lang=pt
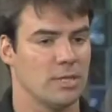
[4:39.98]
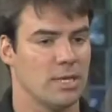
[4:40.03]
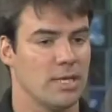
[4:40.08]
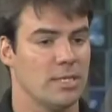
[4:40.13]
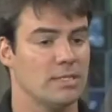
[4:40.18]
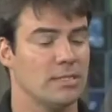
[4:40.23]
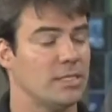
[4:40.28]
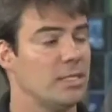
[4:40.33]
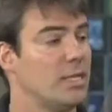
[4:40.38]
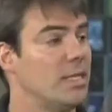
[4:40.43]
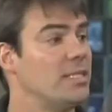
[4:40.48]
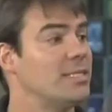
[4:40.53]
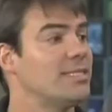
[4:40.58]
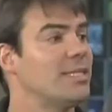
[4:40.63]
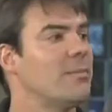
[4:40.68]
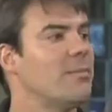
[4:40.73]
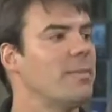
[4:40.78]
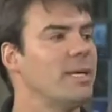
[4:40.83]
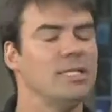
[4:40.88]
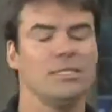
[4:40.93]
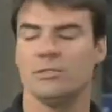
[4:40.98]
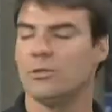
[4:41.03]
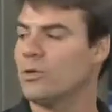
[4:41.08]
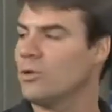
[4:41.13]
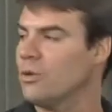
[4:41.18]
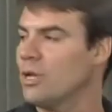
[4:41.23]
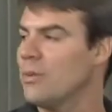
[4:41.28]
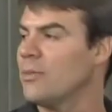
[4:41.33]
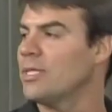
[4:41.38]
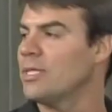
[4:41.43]
elas, eles também são
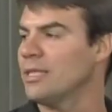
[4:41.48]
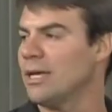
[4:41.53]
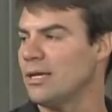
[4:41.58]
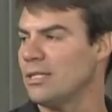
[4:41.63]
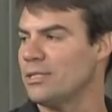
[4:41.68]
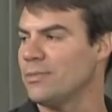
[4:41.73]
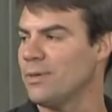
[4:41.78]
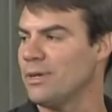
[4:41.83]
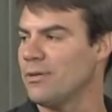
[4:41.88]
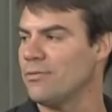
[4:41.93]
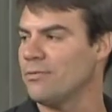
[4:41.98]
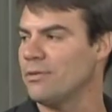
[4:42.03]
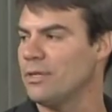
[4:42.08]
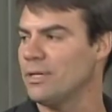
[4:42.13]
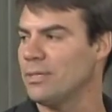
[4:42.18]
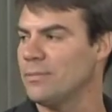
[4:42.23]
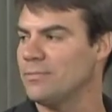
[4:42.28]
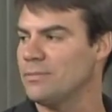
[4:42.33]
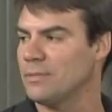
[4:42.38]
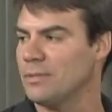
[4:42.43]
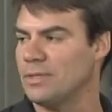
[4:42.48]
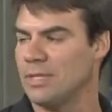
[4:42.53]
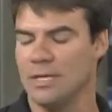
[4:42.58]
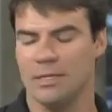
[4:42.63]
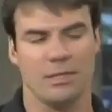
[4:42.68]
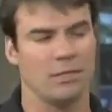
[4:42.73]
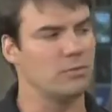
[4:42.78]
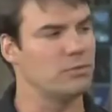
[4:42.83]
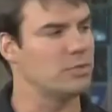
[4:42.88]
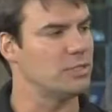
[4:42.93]
regulamentados pela FINA, tem
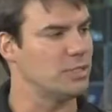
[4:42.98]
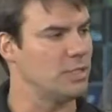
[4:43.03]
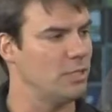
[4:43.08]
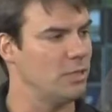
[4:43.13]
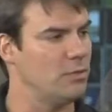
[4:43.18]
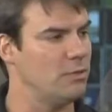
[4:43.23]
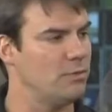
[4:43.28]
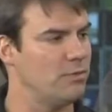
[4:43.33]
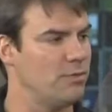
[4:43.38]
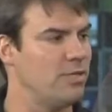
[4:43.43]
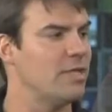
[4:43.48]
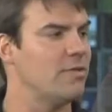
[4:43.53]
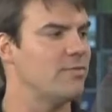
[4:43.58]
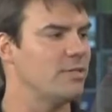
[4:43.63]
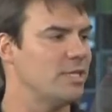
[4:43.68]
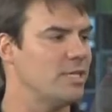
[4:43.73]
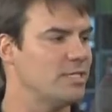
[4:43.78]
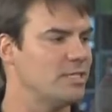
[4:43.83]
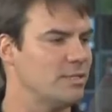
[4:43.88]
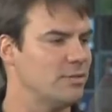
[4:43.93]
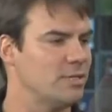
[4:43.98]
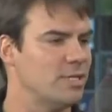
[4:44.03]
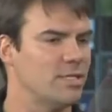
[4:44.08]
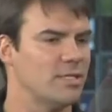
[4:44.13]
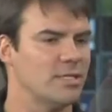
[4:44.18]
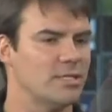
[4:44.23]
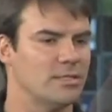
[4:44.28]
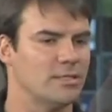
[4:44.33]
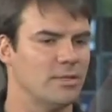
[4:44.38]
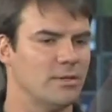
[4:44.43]
que ter um selo, FINA Federação de
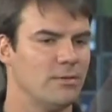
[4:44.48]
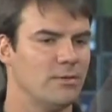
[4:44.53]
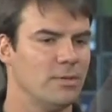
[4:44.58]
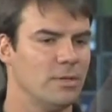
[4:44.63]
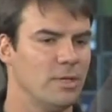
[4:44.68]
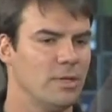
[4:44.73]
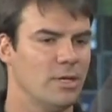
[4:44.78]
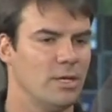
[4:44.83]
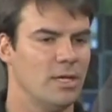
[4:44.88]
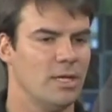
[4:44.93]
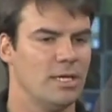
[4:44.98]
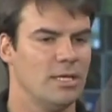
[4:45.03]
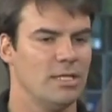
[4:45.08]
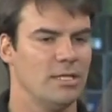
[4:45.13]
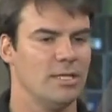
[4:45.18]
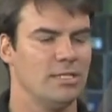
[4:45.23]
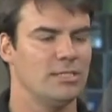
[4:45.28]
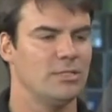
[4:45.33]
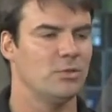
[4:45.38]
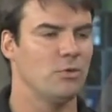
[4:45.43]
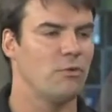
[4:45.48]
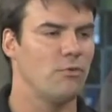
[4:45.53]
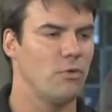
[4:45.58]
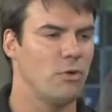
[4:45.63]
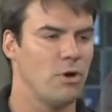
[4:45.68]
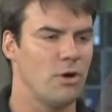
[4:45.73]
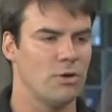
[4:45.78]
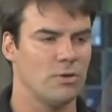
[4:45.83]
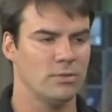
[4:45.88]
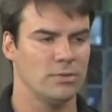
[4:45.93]
Natação. Uhum. E nesse novo
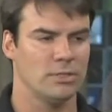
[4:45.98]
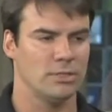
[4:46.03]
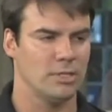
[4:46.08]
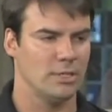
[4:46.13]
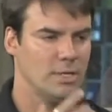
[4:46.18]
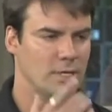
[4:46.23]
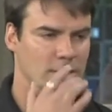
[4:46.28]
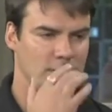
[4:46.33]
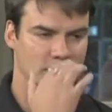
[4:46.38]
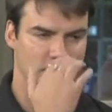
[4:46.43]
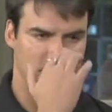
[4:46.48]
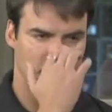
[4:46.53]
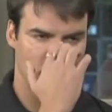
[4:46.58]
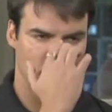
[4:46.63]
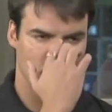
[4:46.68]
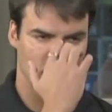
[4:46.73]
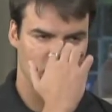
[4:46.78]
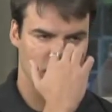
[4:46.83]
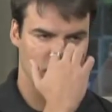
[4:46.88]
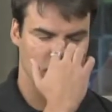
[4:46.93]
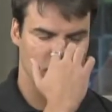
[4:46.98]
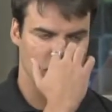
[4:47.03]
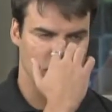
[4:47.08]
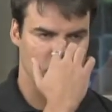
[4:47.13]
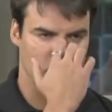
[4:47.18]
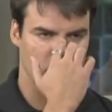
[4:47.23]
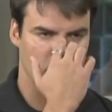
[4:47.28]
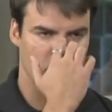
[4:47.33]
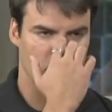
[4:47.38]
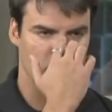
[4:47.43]
óculos, você tem um,
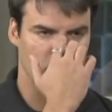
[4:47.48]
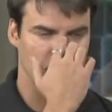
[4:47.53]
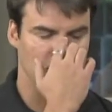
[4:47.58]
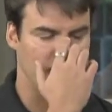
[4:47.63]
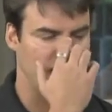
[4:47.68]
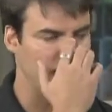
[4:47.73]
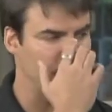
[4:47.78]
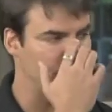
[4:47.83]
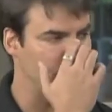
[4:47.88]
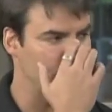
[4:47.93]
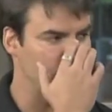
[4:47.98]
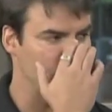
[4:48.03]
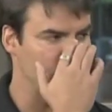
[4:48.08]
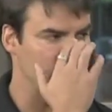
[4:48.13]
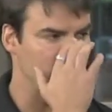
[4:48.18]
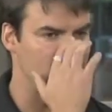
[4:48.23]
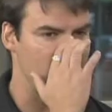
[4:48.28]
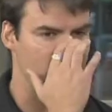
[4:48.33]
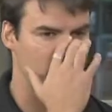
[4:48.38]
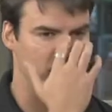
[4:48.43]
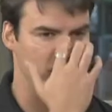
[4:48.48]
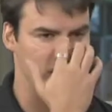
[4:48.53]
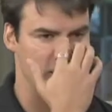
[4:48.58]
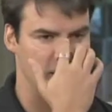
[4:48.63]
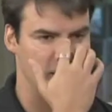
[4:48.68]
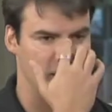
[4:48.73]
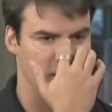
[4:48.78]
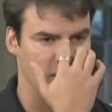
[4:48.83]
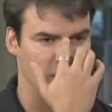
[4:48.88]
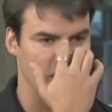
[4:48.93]
um fit point mark
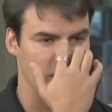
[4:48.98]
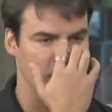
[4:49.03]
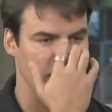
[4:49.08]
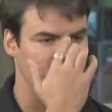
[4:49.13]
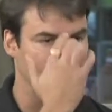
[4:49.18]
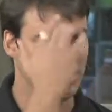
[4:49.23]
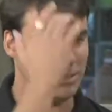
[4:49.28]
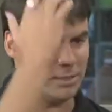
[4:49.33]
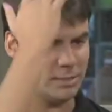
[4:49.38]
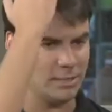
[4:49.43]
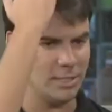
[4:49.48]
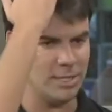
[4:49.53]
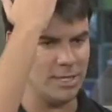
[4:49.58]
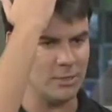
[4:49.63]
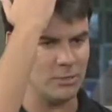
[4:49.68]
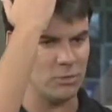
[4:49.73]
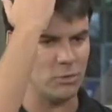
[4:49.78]
na, no nariz e na